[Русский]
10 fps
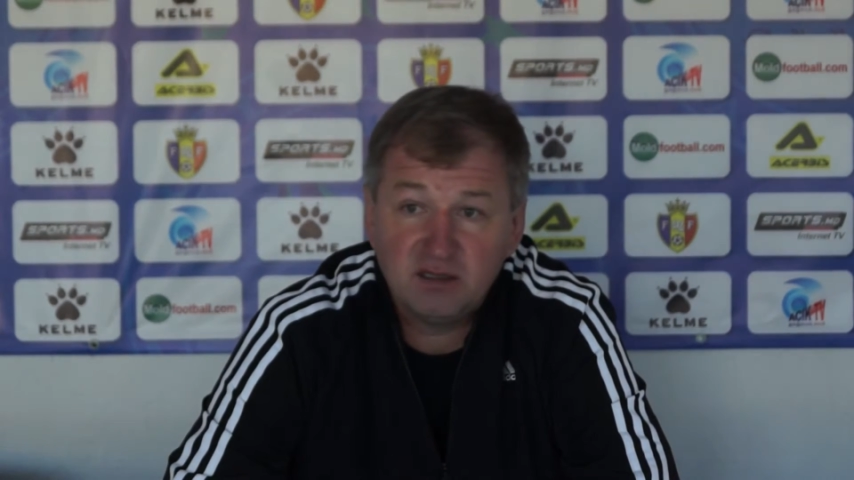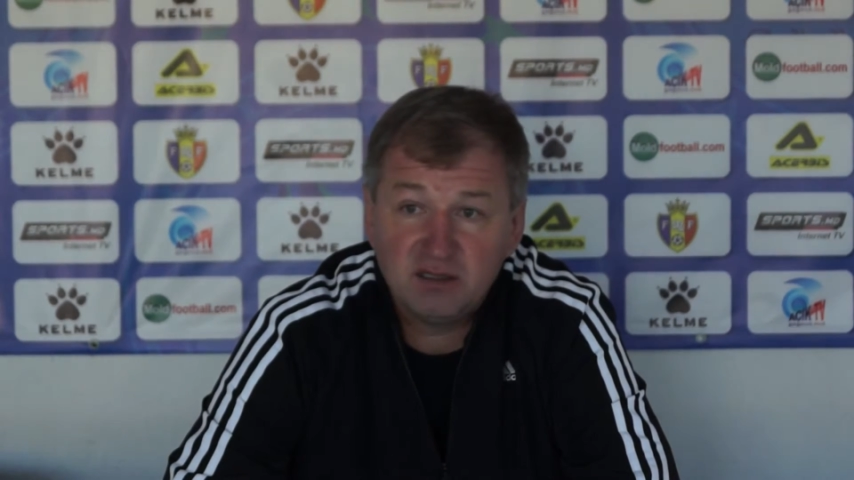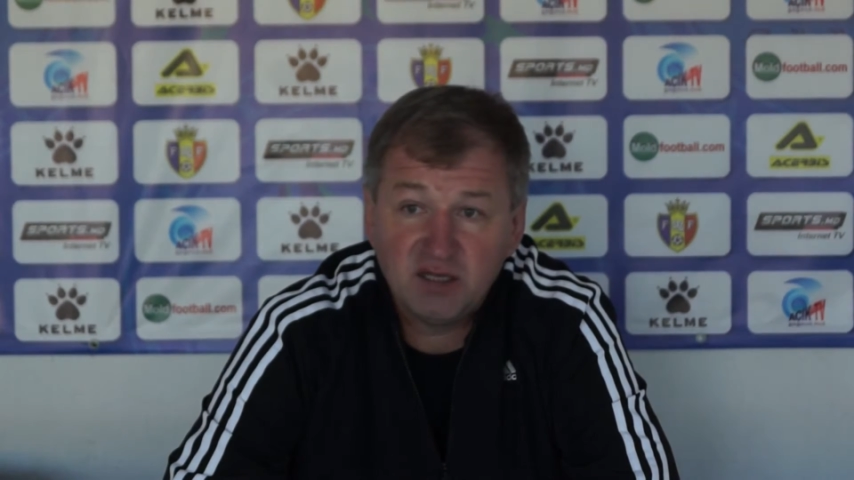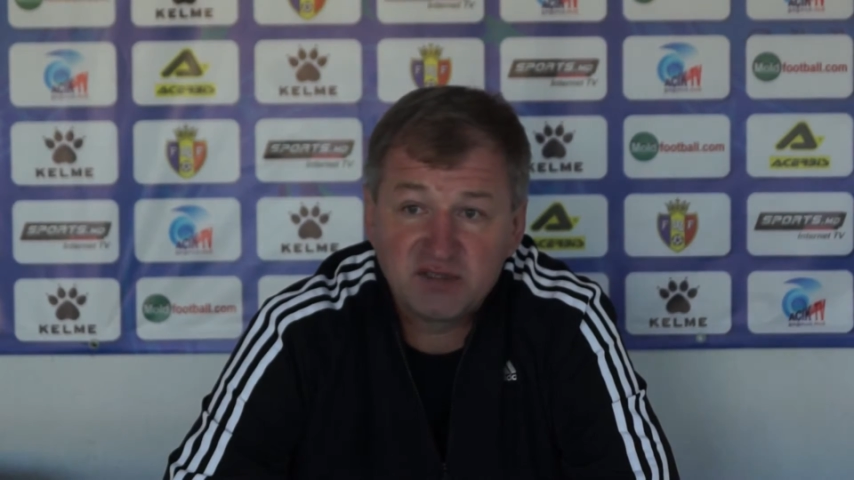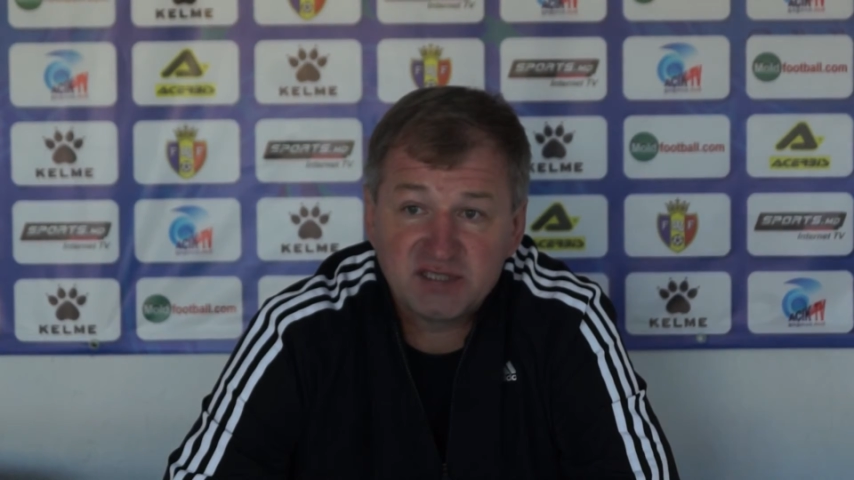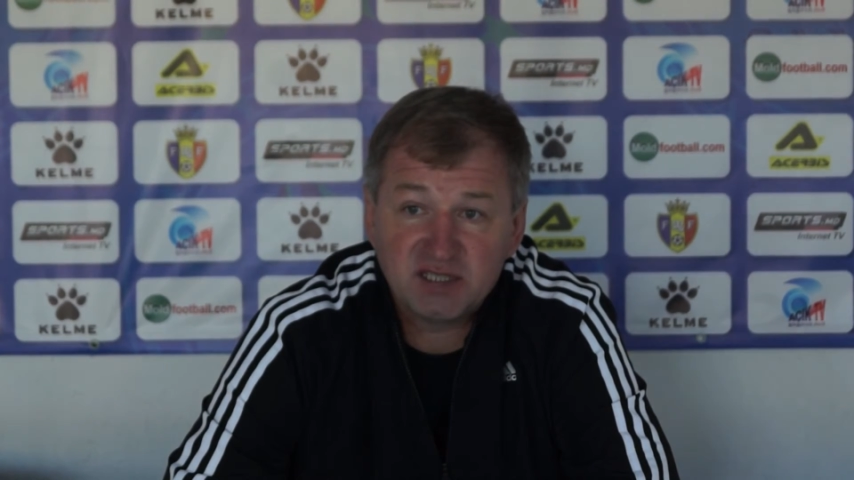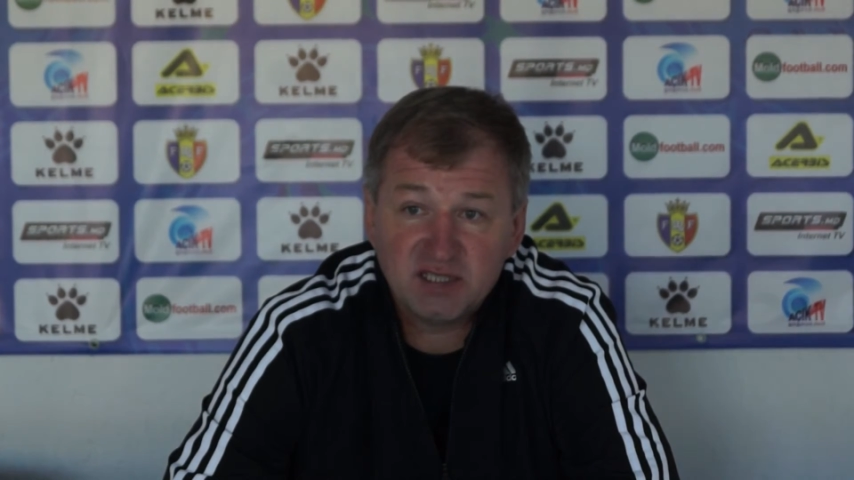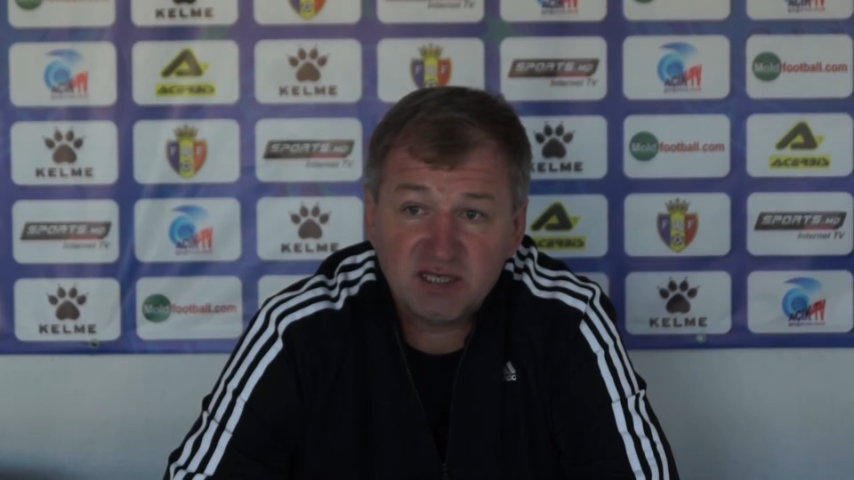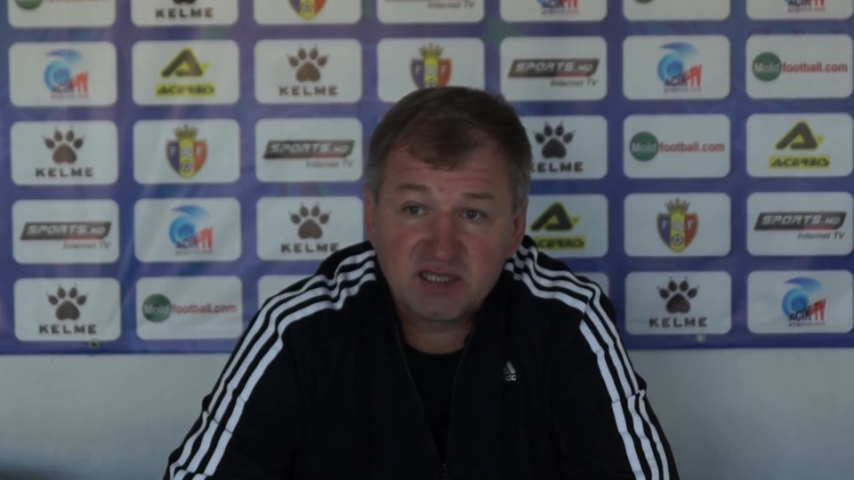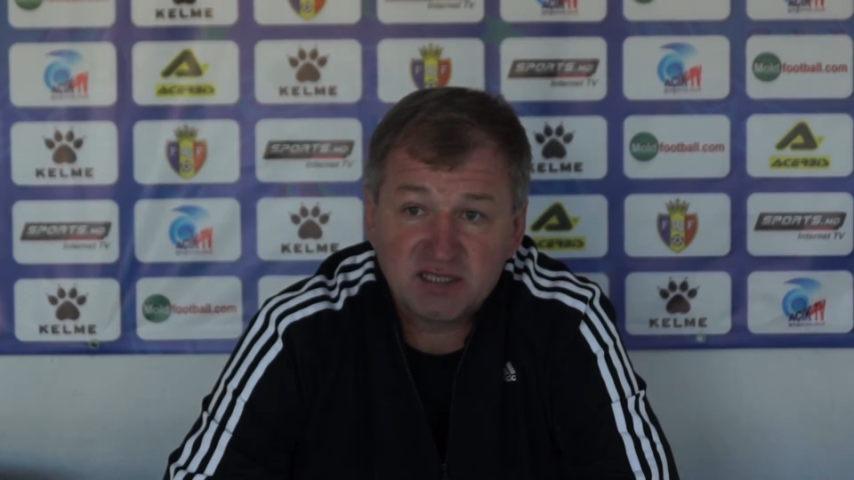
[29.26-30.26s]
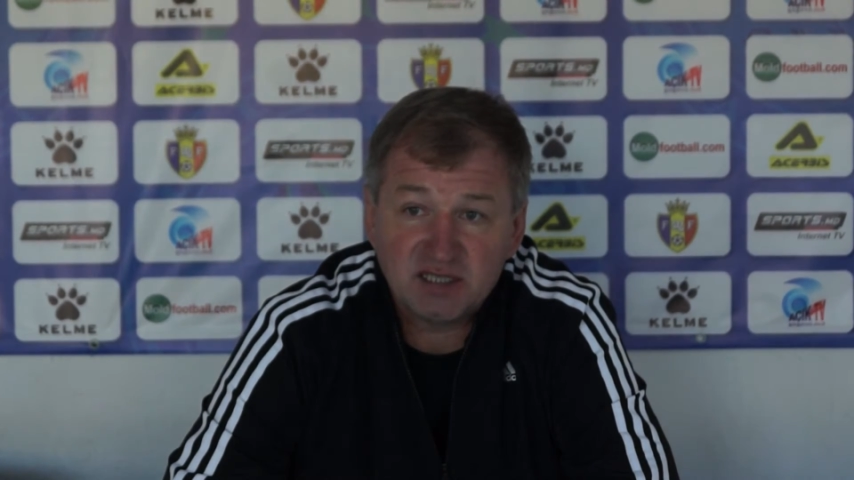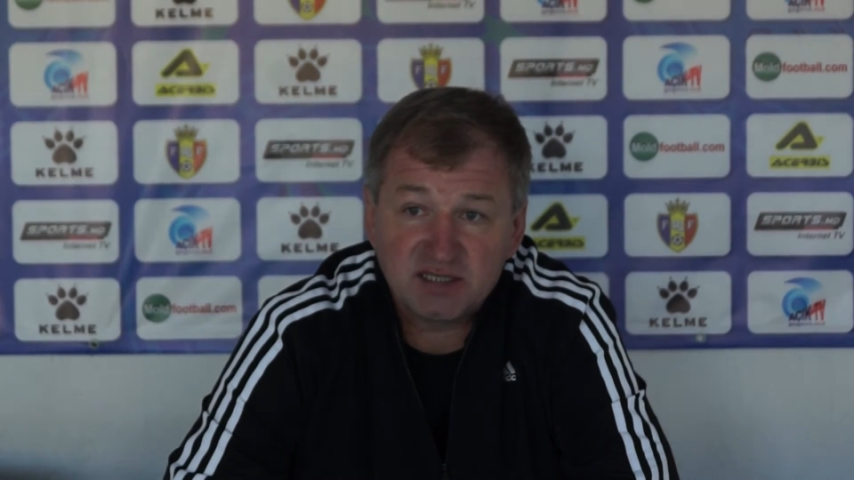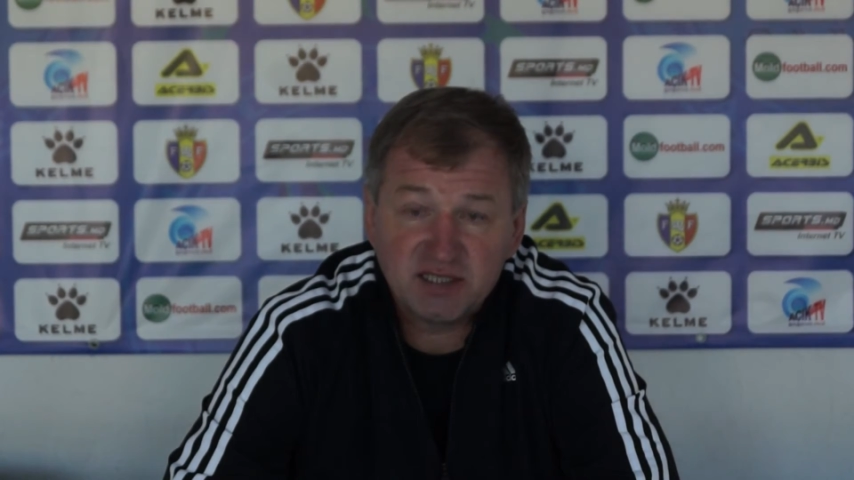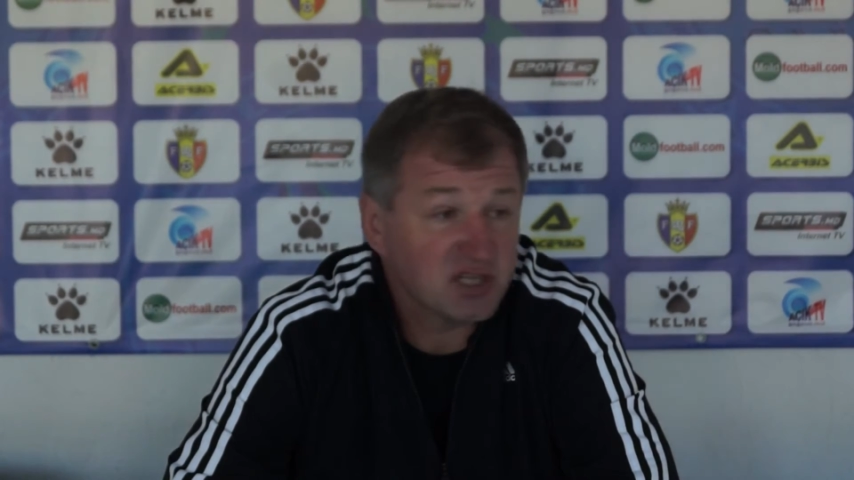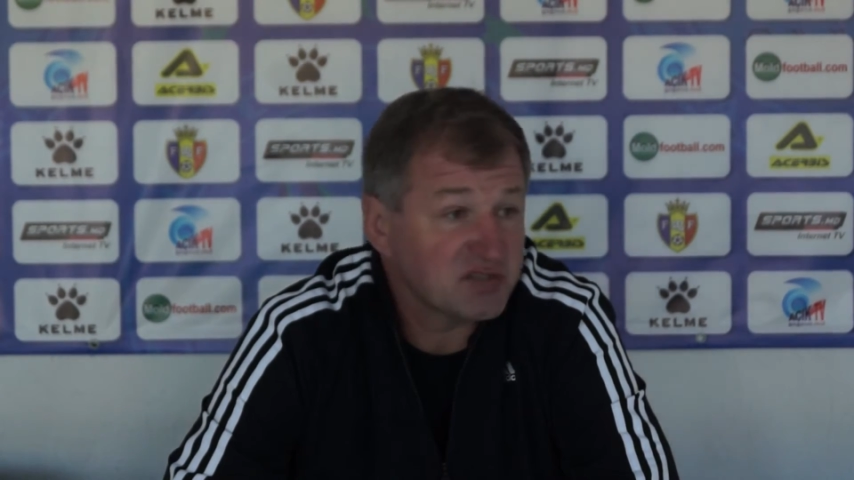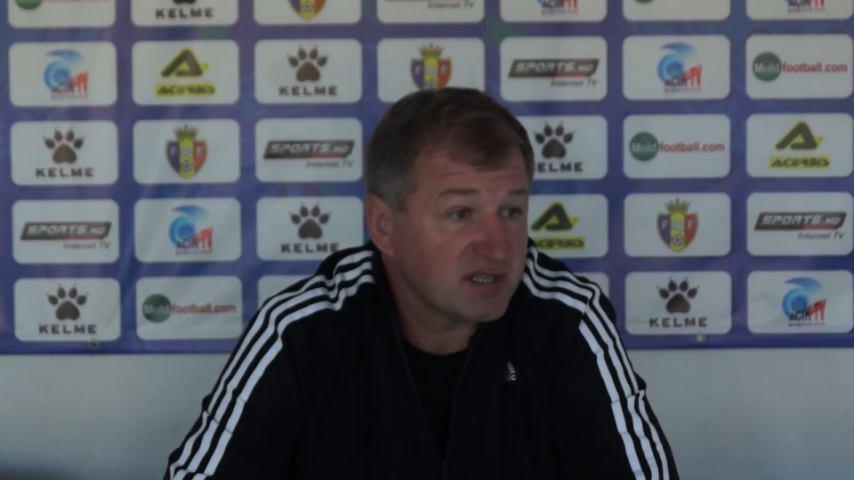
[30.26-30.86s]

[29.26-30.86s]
На высоте оказался и наш